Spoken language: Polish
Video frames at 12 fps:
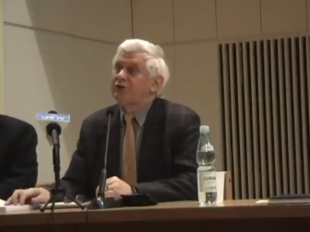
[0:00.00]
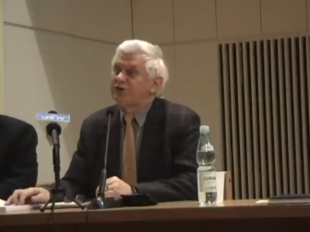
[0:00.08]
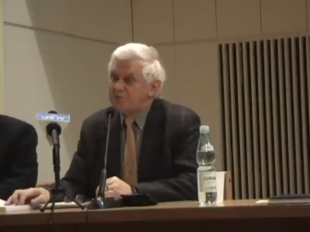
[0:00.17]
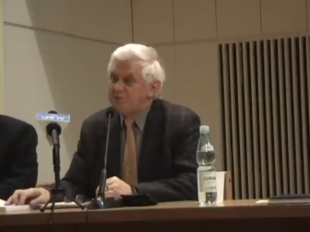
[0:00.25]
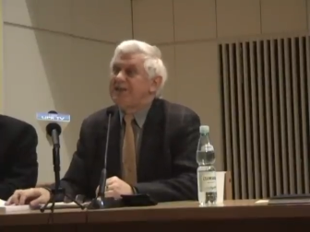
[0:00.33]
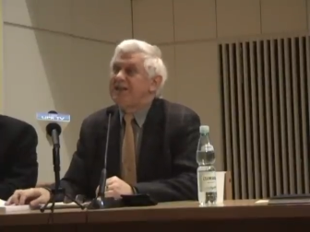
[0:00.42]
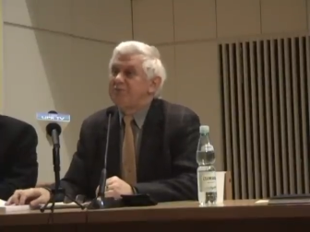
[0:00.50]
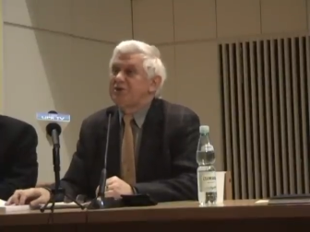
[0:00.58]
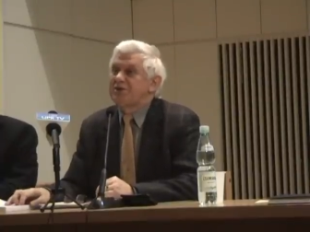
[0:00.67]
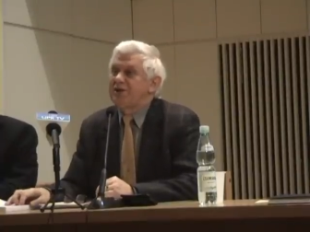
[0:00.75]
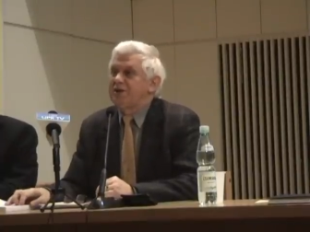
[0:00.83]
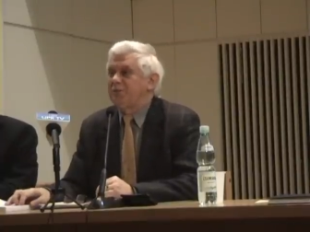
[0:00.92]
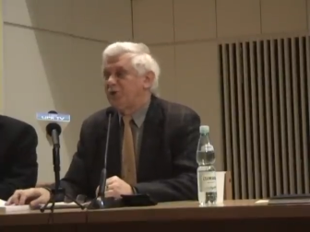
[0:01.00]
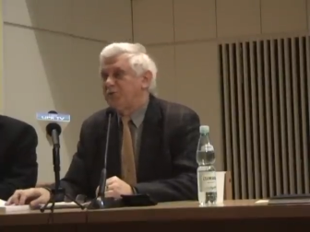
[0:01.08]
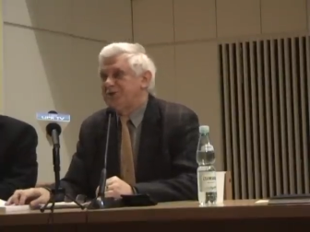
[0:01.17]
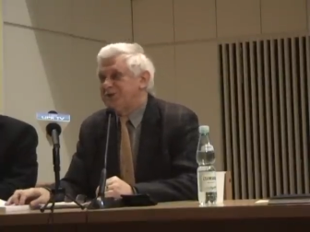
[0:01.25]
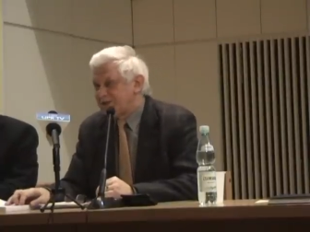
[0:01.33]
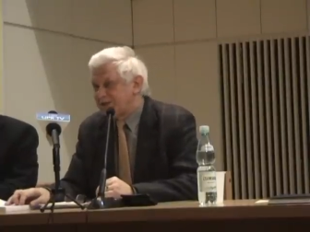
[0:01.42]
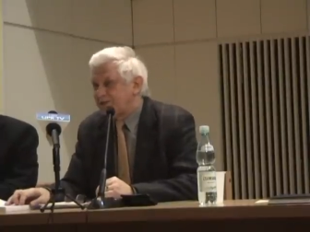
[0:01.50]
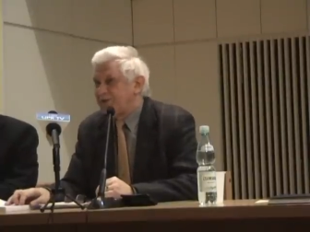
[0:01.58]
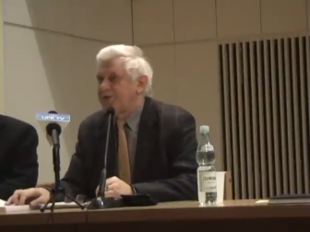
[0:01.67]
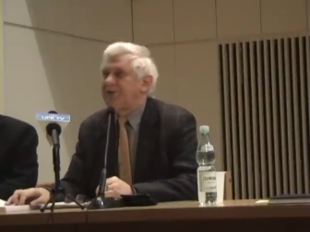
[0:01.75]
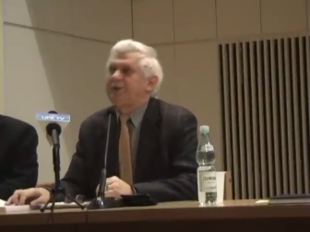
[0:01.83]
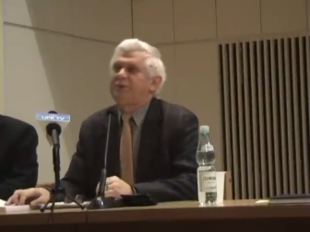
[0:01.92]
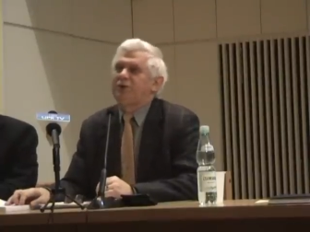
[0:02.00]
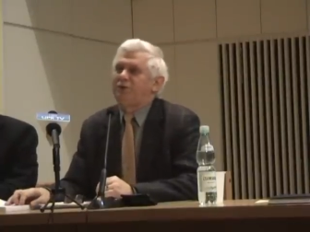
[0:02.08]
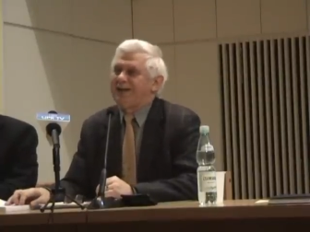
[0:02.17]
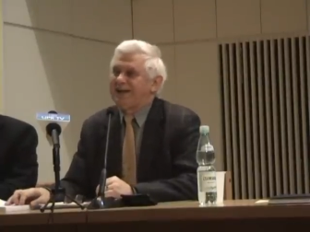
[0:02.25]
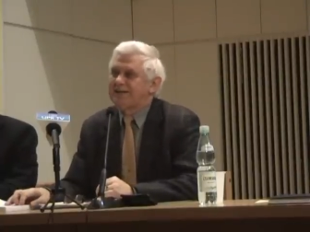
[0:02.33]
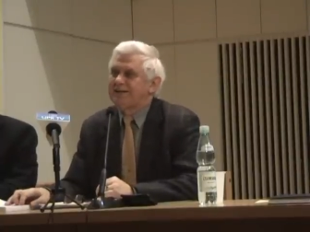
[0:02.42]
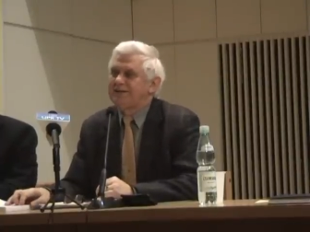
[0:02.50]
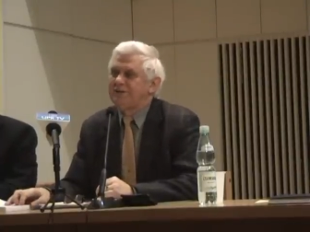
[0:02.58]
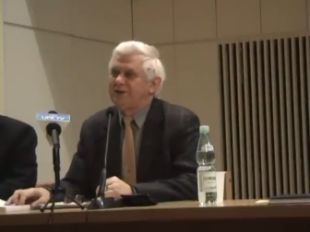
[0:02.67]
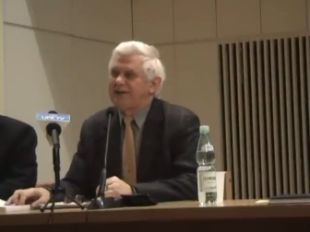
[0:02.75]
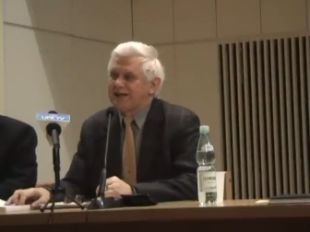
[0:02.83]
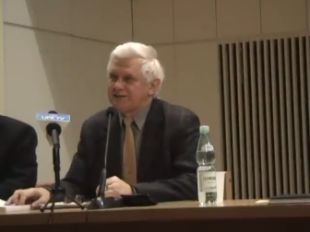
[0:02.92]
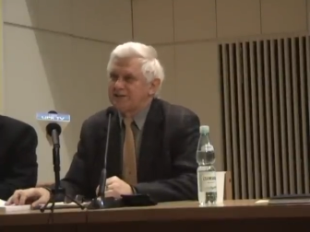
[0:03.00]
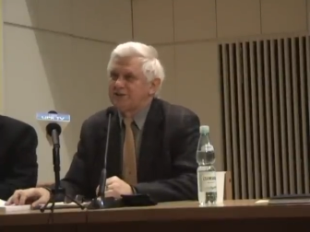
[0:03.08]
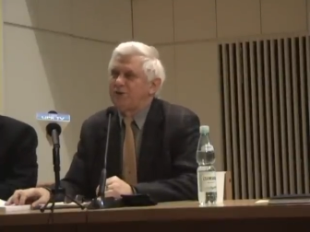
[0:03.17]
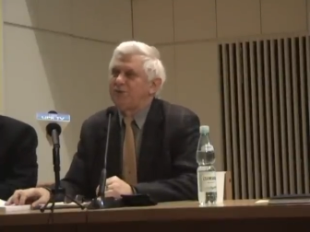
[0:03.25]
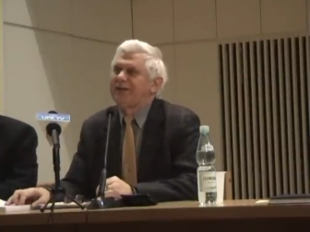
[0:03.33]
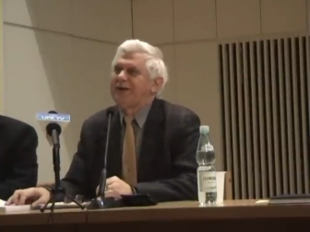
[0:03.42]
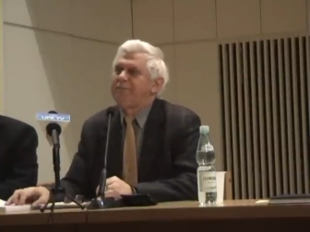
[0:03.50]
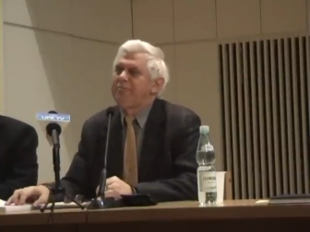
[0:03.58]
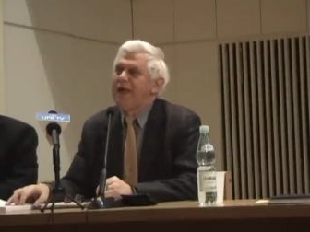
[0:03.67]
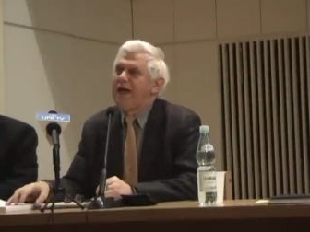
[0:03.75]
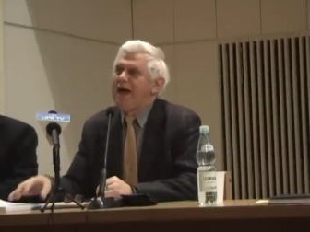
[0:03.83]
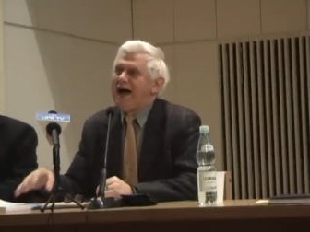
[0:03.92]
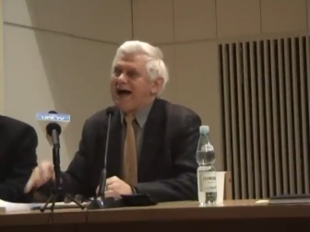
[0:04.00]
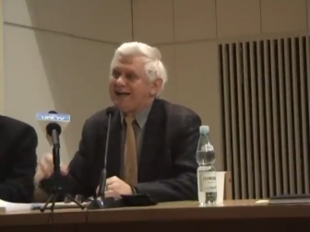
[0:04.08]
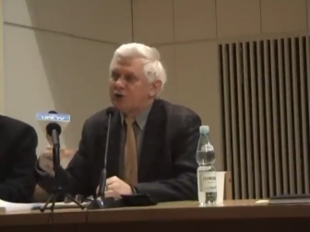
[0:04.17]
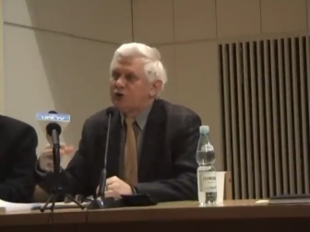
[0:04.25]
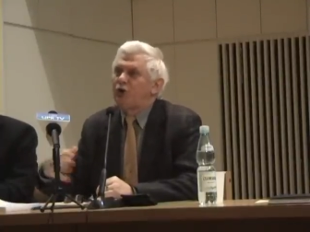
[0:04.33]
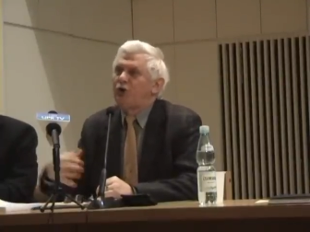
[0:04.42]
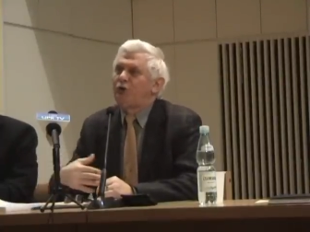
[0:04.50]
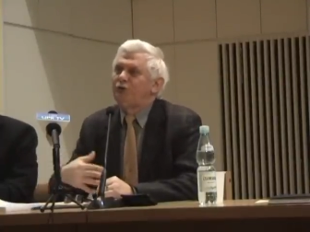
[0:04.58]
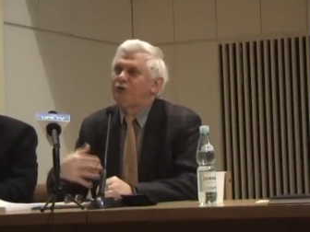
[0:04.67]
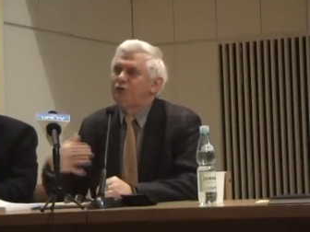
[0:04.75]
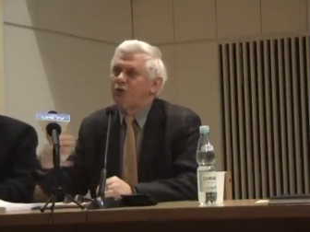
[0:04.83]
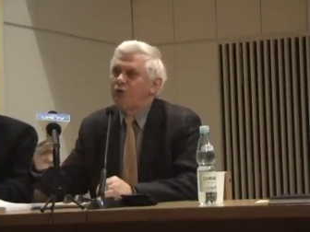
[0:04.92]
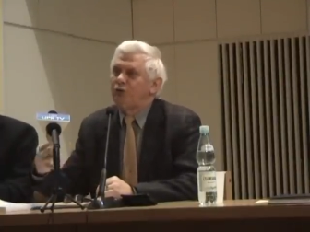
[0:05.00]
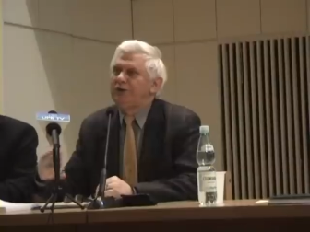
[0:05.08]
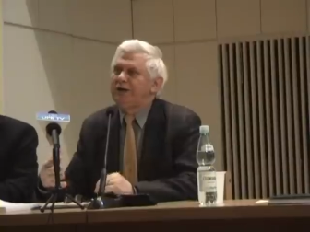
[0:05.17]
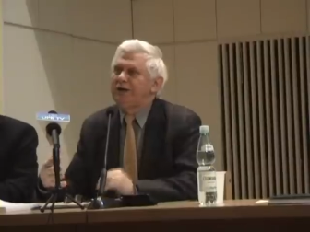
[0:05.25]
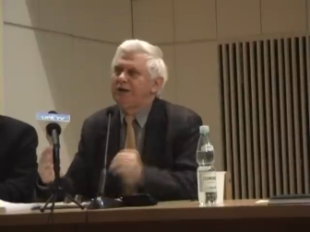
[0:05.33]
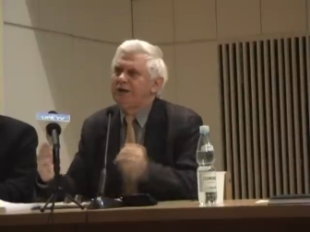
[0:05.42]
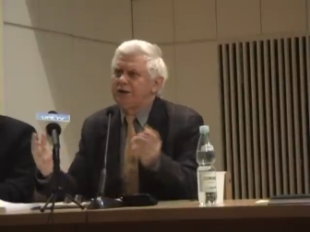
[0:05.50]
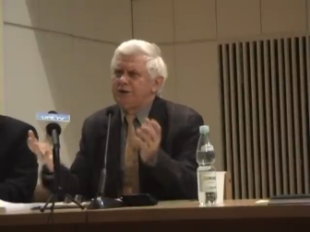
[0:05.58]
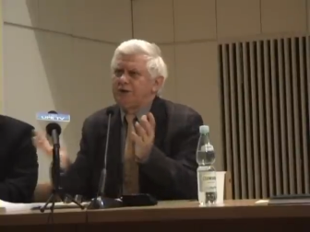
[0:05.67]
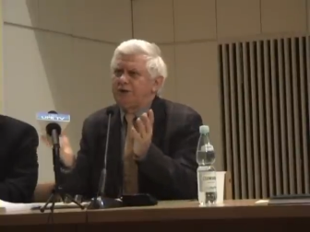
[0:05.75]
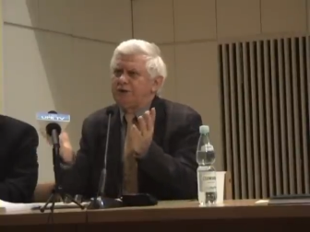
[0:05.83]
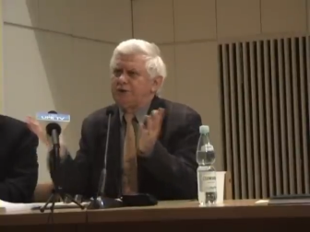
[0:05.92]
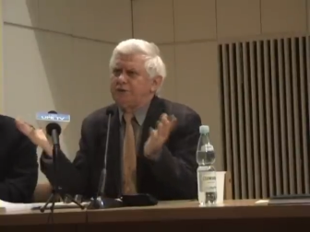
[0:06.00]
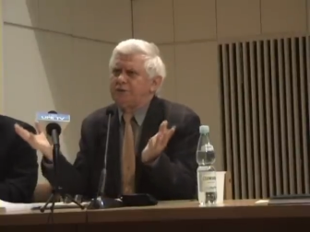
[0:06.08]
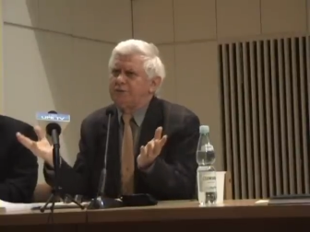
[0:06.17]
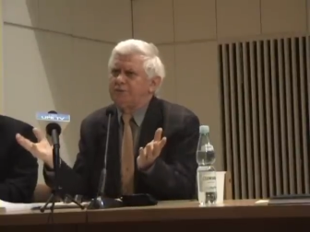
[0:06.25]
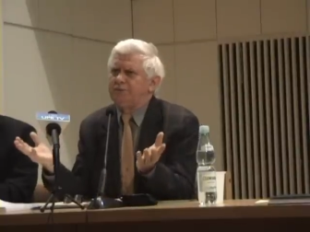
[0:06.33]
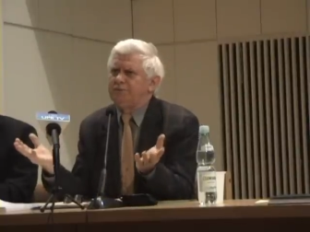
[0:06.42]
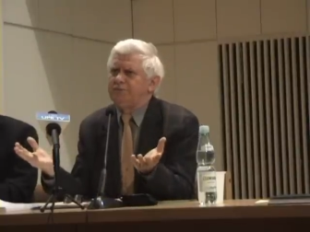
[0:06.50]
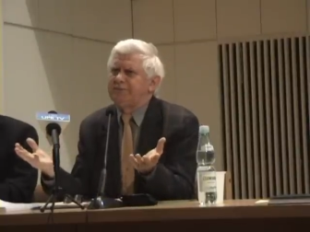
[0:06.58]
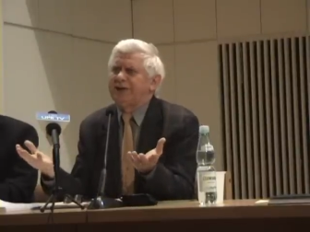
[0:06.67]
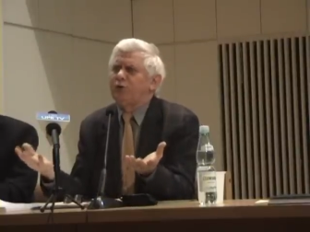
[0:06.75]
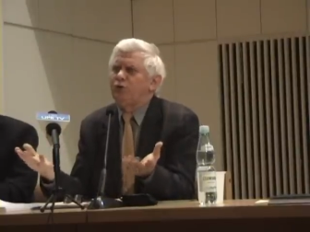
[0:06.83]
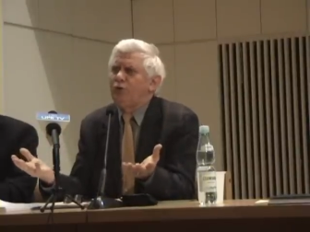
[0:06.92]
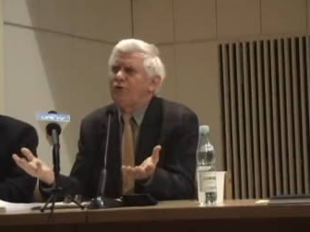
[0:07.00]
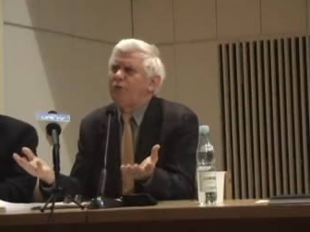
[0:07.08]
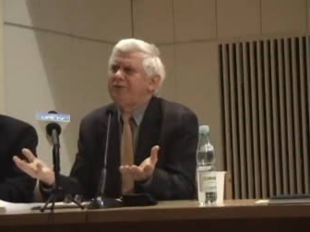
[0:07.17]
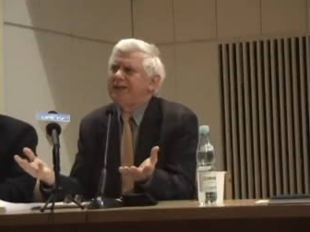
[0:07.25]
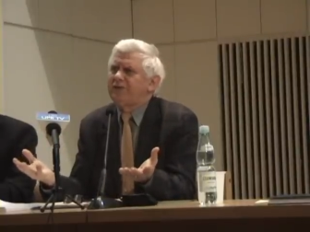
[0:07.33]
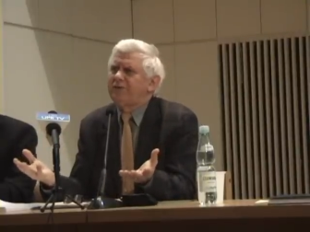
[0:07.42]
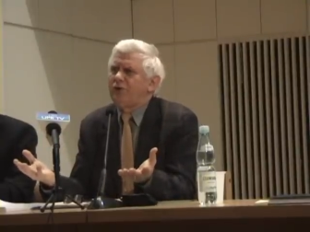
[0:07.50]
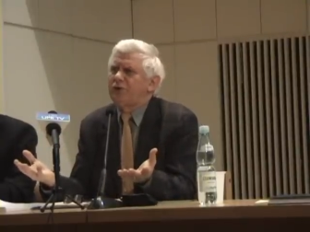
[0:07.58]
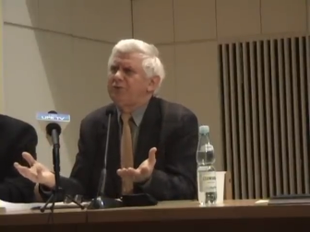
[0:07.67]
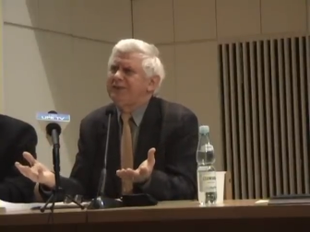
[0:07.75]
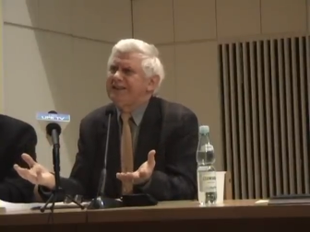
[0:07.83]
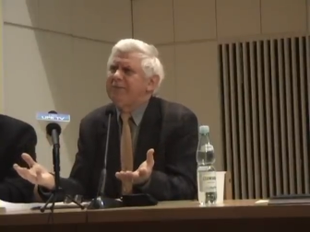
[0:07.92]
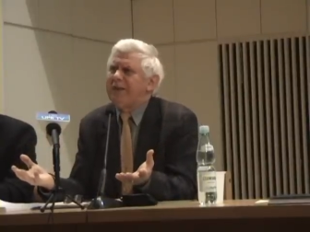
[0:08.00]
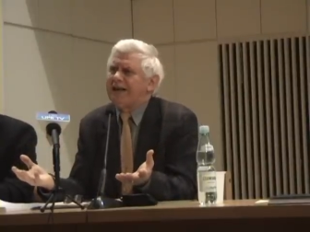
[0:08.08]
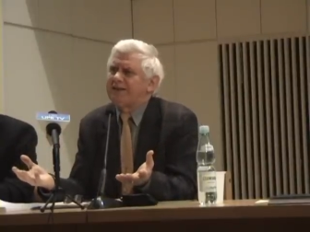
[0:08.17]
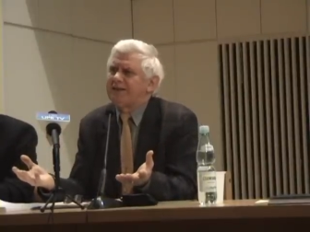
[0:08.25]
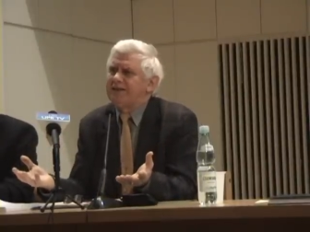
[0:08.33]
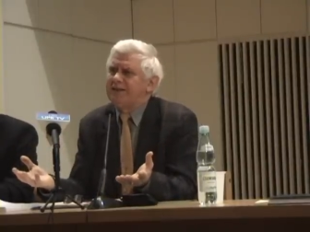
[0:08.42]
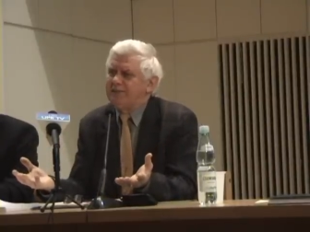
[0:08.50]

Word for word: to zmienia myślenie. Mogą być niezadowoleni, niech będą jaki, no jacy chcą tam, ale to wywołuje yy, taką nową platformę debaty.